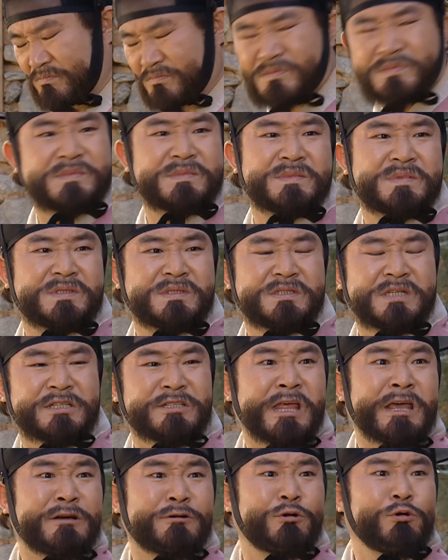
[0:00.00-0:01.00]
거냐? 아,
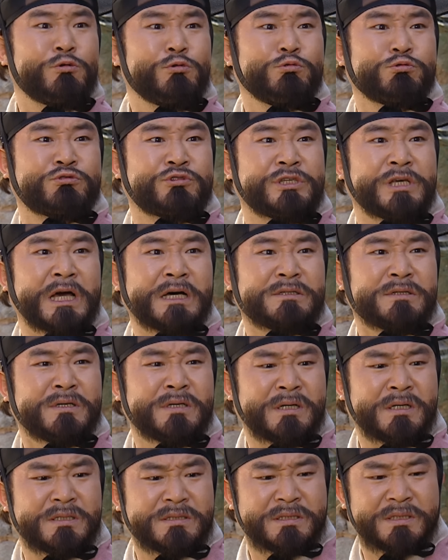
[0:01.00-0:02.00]
내 네, 그걸 어떻게
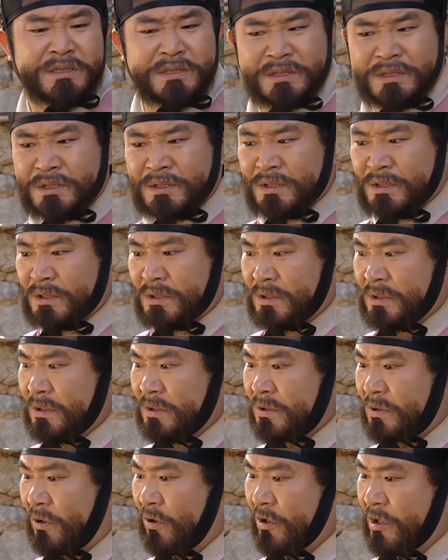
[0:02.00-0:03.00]
알아?
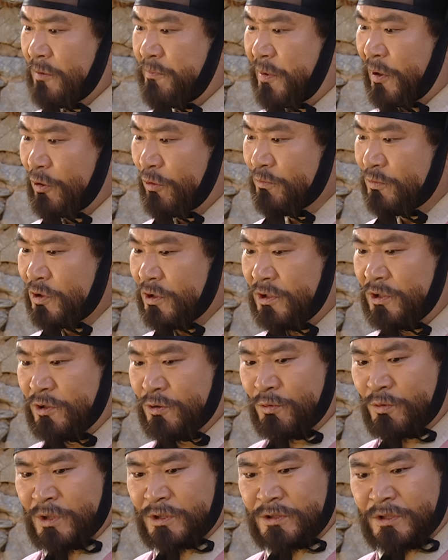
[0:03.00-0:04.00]
걸리패 놈들
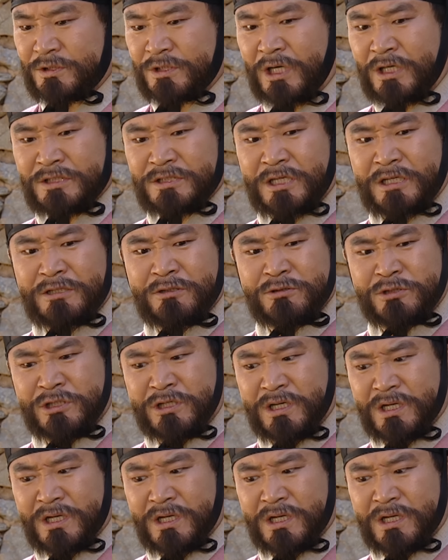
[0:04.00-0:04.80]
이용해서 장사를 하려고 시